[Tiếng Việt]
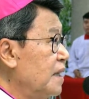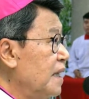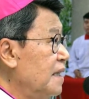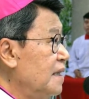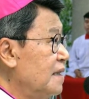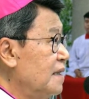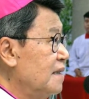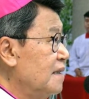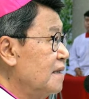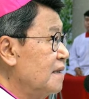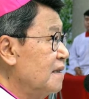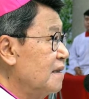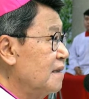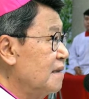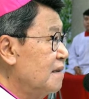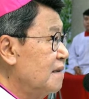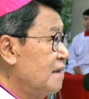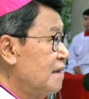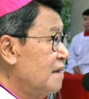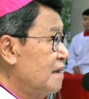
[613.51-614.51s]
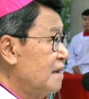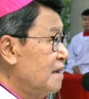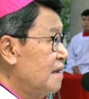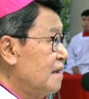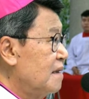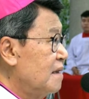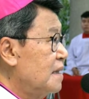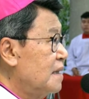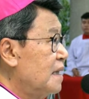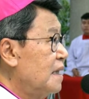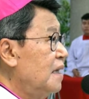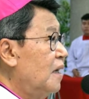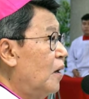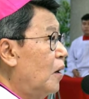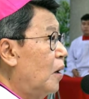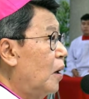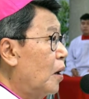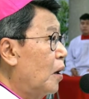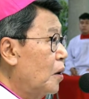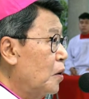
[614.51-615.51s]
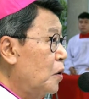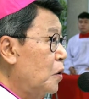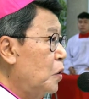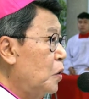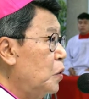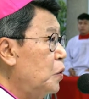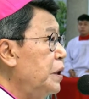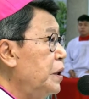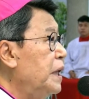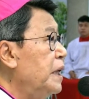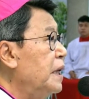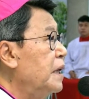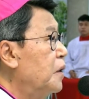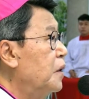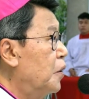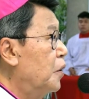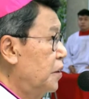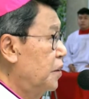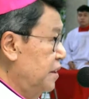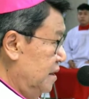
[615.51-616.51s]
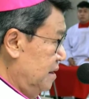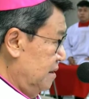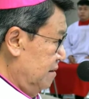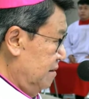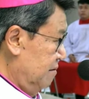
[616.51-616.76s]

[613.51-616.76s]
tình thì họ quỳ gối